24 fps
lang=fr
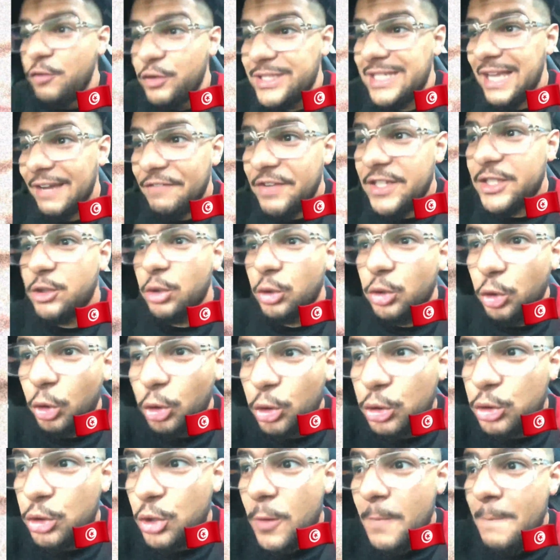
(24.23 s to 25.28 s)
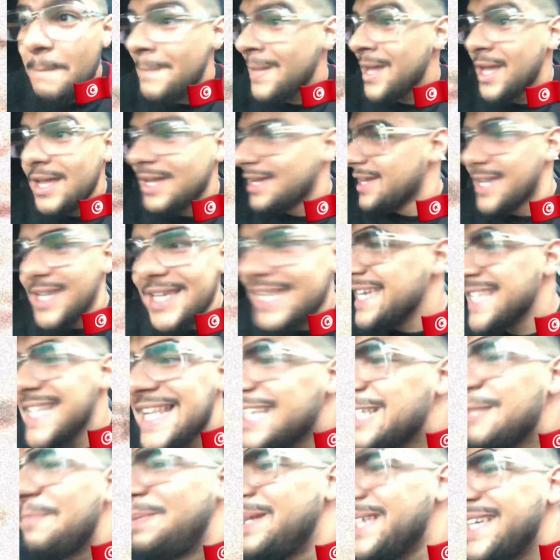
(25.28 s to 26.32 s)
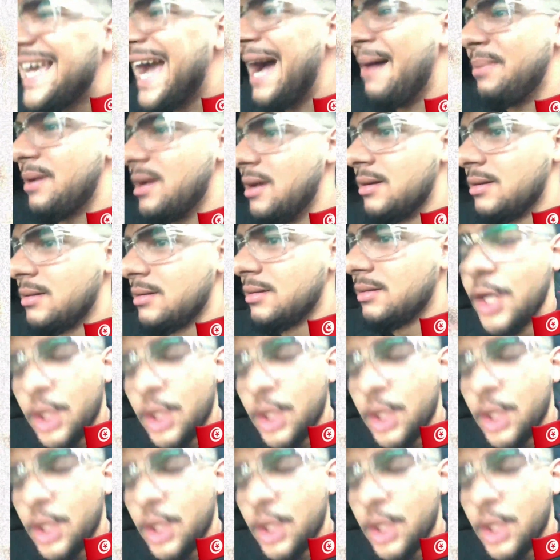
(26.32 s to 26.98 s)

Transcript: Vous avez ce truc inexplicable.